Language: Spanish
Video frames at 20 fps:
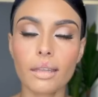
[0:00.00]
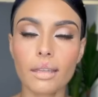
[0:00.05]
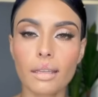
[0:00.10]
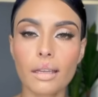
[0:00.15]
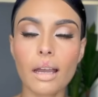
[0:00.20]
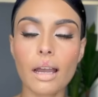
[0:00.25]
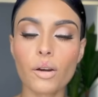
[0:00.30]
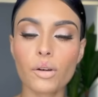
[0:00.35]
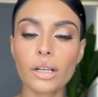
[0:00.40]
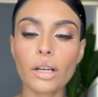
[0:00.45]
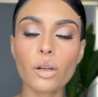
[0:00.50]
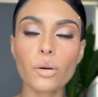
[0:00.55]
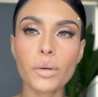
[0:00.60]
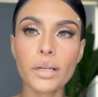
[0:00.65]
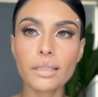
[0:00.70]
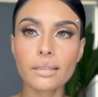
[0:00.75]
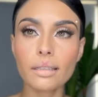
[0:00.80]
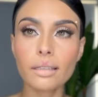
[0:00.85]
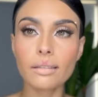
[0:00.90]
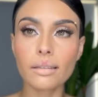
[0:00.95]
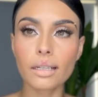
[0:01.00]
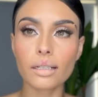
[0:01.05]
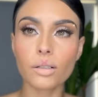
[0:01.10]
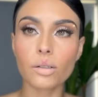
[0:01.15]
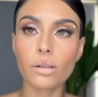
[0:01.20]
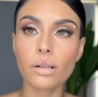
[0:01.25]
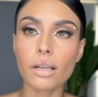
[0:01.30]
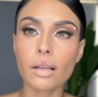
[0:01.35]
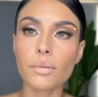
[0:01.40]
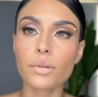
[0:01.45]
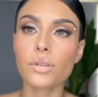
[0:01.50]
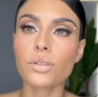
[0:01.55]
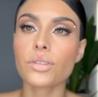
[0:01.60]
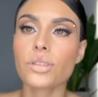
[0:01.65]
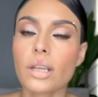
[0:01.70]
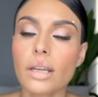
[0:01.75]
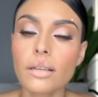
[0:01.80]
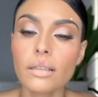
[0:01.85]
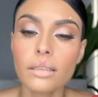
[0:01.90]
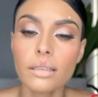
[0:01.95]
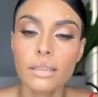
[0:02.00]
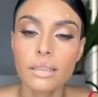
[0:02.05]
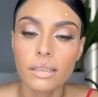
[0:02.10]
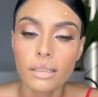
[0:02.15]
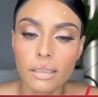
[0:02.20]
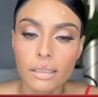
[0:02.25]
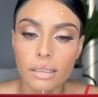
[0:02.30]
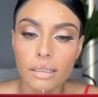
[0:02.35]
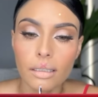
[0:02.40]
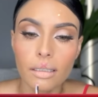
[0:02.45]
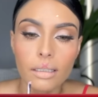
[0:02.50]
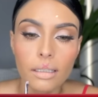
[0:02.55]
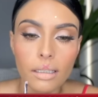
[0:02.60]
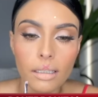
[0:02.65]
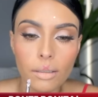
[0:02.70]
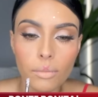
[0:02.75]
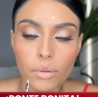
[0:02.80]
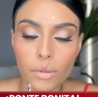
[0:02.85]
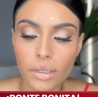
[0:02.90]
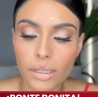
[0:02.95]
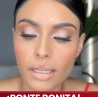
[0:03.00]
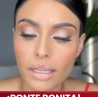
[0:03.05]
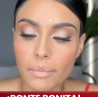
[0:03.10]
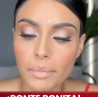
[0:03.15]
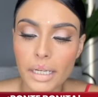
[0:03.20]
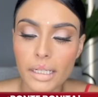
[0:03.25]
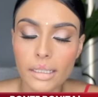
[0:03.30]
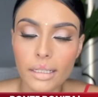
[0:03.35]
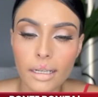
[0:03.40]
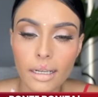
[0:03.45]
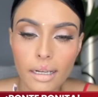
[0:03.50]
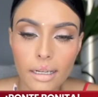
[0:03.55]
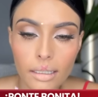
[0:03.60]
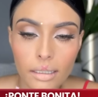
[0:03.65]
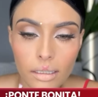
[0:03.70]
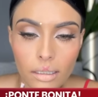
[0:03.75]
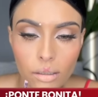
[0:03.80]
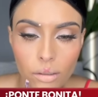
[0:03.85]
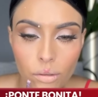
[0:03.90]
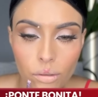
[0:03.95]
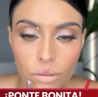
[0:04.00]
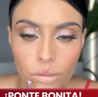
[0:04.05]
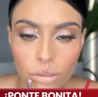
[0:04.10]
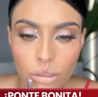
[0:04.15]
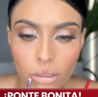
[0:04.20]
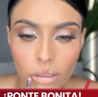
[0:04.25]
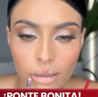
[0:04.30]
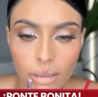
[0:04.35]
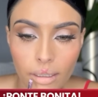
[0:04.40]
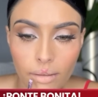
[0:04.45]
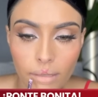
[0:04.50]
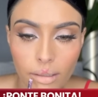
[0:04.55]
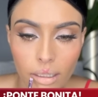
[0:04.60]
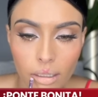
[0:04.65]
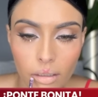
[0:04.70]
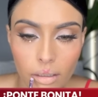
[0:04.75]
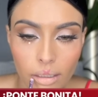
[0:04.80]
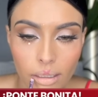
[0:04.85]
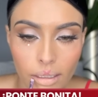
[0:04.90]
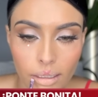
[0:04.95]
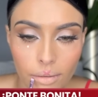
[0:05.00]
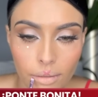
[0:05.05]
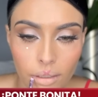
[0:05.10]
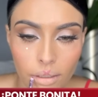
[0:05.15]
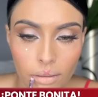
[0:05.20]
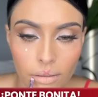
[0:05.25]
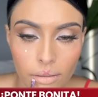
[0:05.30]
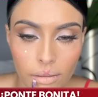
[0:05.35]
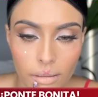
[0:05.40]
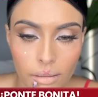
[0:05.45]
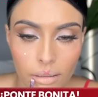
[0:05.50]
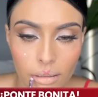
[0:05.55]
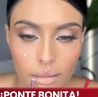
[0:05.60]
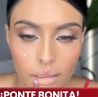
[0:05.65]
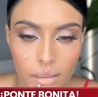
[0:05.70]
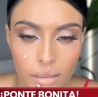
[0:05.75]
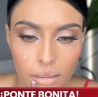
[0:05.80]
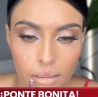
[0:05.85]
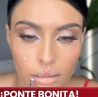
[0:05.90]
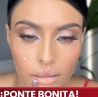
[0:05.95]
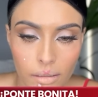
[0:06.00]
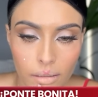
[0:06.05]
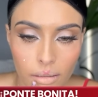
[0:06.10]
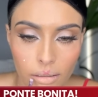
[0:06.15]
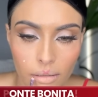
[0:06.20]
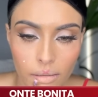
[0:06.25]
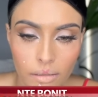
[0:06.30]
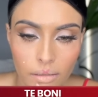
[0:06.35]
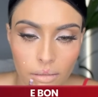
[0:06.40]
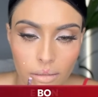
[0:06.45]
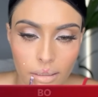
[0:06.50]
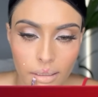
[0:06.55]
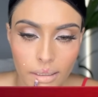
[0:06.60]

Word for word: Ahora lo voy a intentar con la brocha y voy a marcar justo debajo del labio una